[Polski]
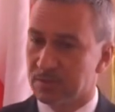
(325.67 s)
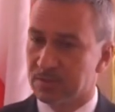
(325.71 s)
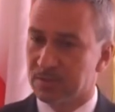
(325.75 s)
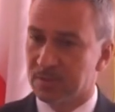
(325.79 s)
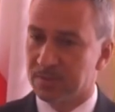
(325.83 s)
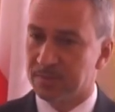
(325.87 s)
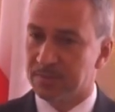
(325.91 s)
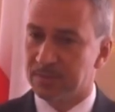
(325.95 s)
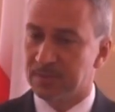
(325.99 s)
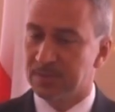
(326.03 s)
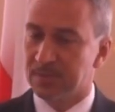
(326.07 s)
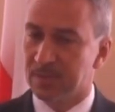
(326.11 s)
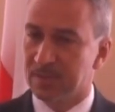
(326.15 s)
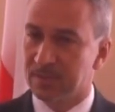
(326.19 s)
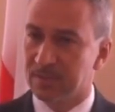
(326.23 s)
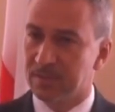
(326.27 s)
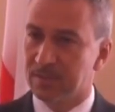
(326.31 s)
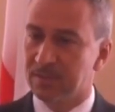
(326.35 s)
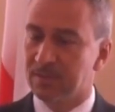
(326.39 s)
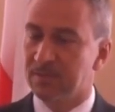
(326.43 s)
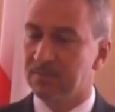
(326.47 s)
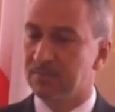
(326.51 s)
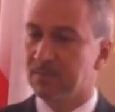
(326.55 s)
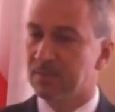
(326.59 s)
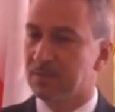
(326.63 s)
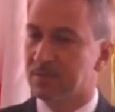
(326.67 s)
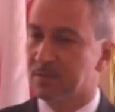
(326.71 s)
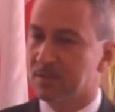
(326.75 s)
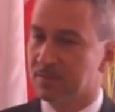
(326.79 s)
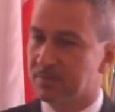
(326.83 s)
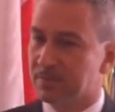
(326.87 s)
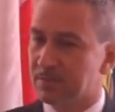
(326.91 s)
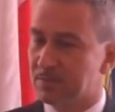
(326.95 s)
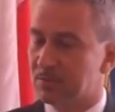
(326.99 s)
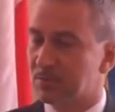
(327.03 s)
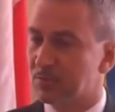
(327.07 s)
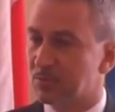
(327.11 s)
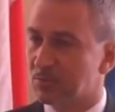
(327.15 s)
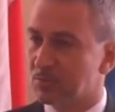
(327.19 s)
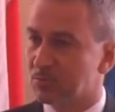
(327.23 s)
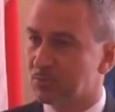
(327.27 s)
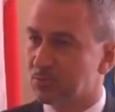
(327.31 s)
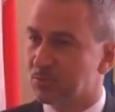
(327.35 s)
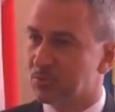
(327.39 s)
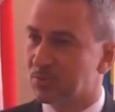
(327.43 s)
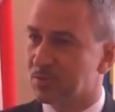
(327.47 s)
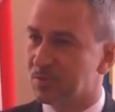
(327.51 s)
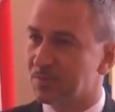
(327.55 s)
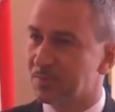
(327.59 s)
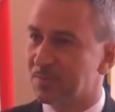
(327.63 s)
Chcemy nadal inwestować, w związku
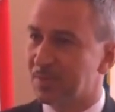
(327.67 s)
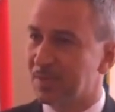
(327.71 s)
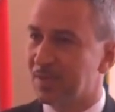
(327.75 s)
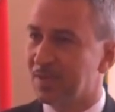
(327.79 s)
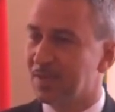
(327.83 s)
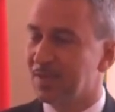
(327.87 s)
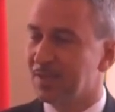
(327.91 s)
z czym